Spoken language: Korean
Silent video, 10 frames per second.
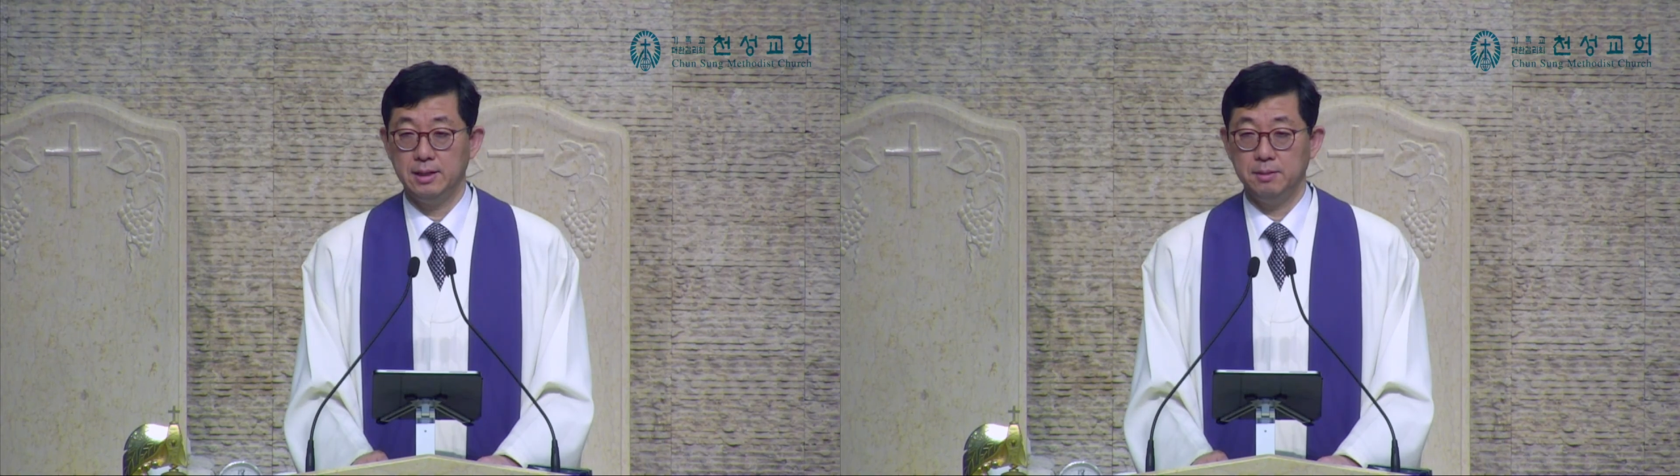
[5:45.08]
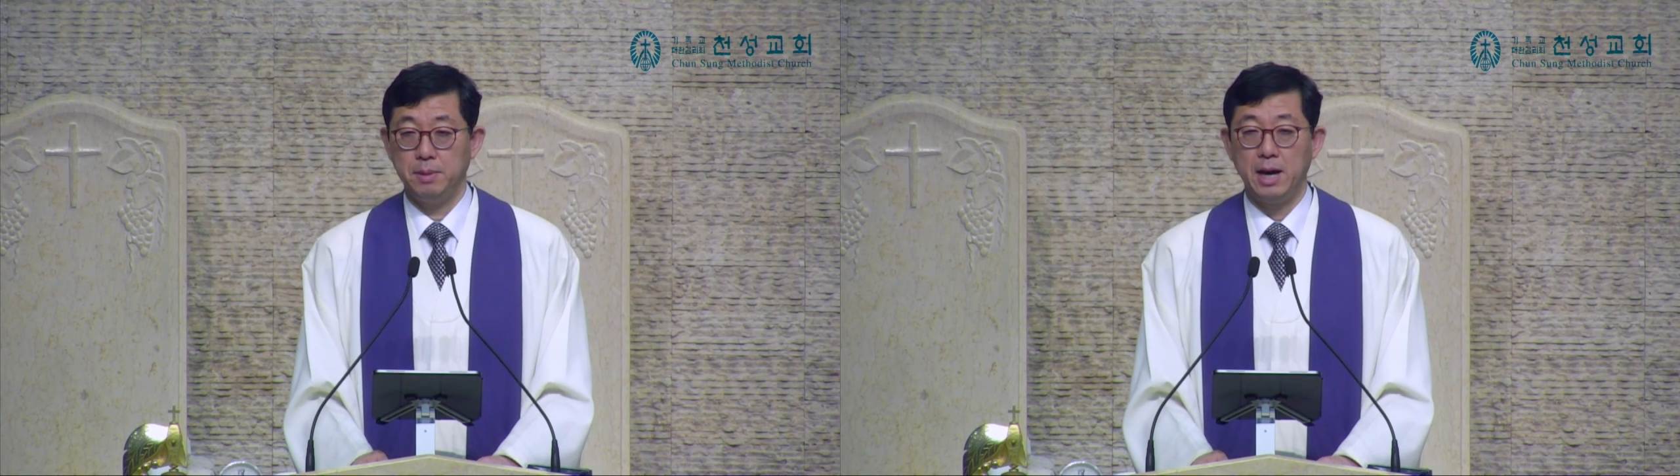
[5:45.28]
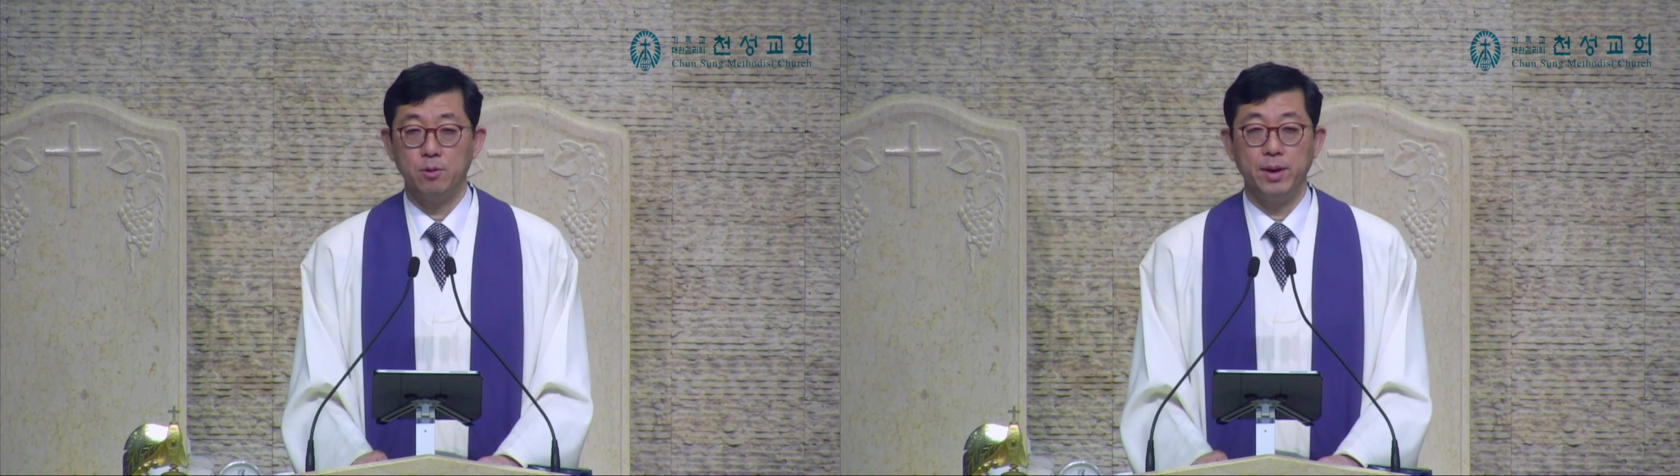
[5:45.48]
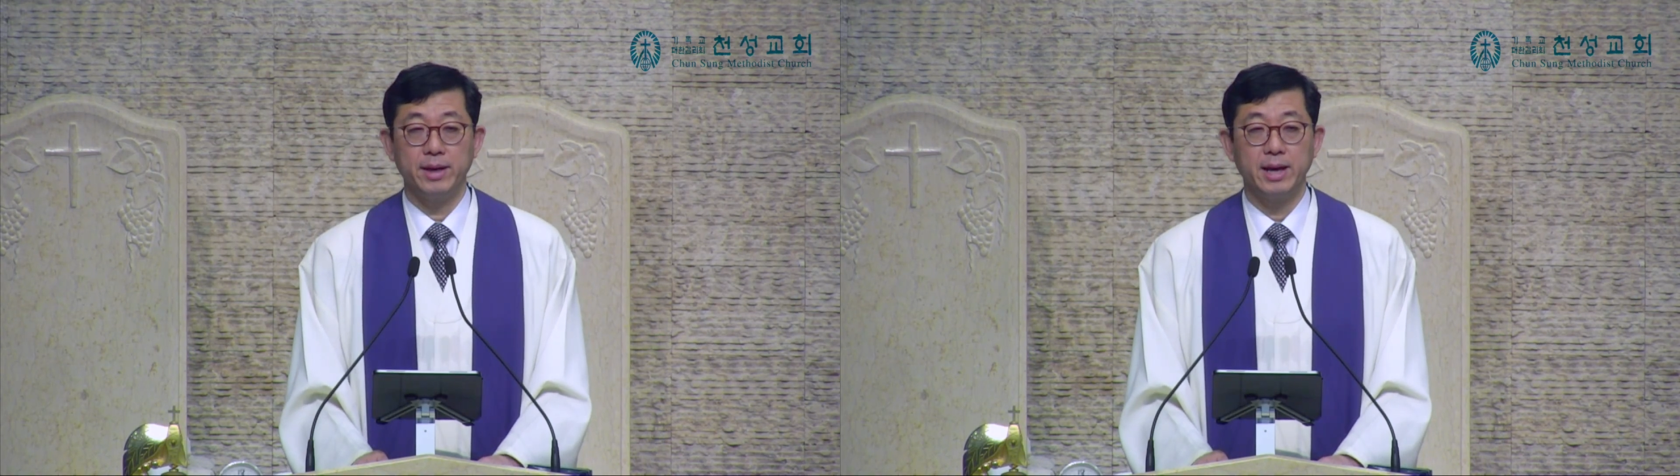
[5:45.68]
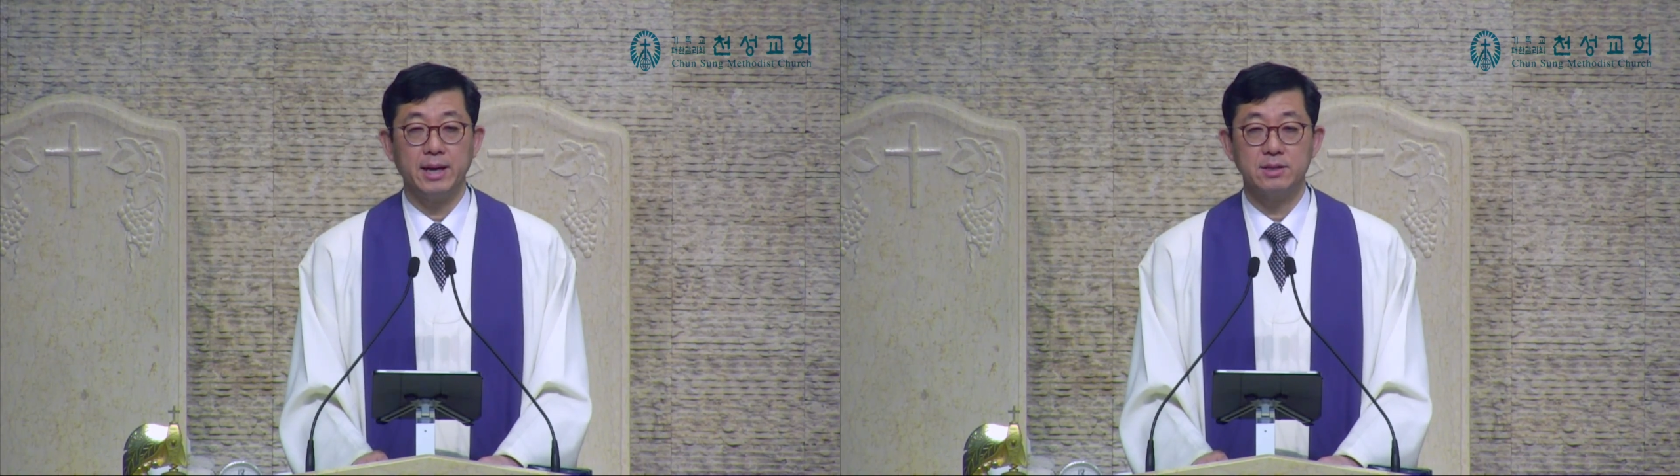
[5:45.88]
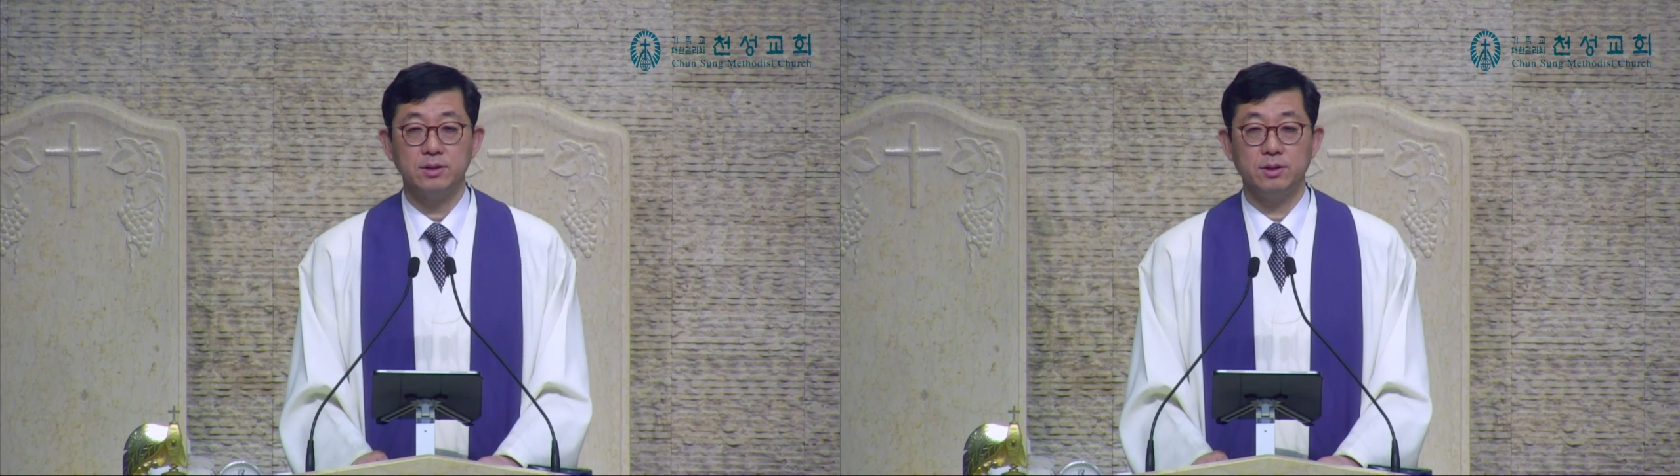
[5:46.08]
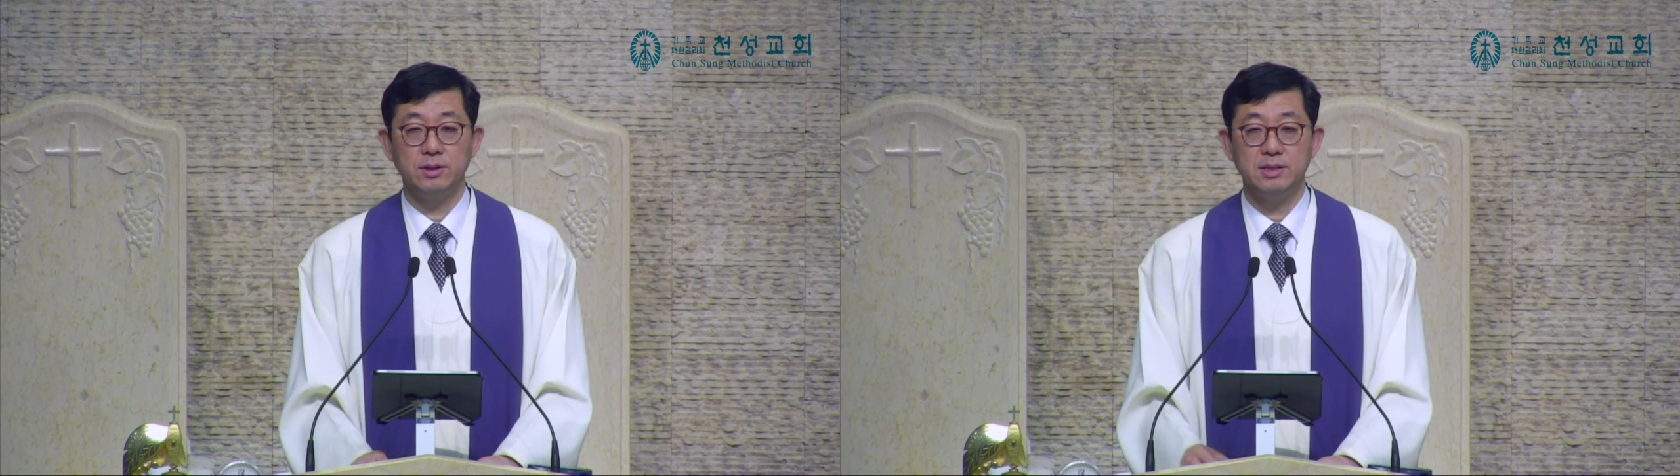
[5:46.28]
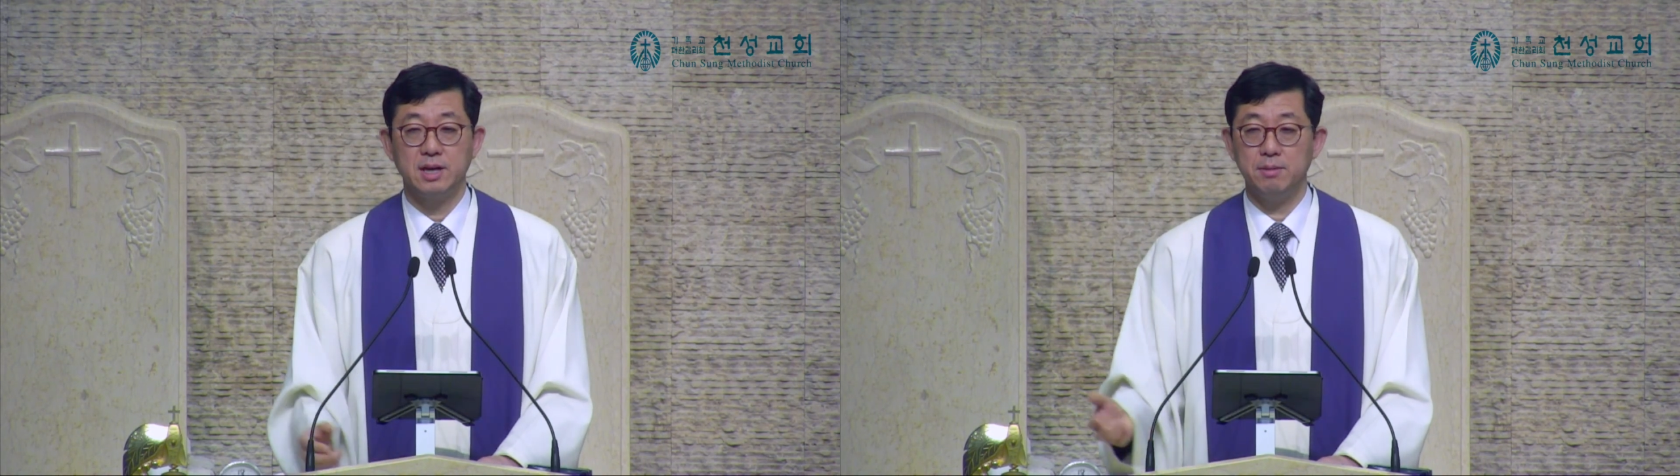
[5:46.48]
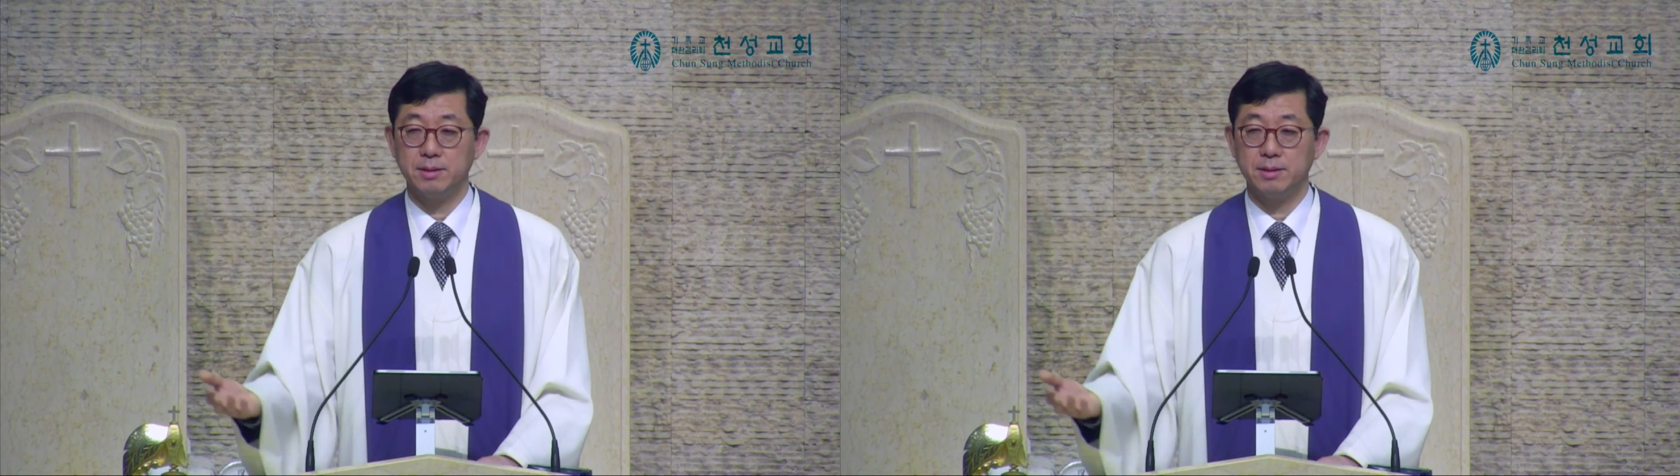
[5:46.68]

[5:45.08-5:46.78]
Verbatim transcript: 바로에게 가서 이스라엘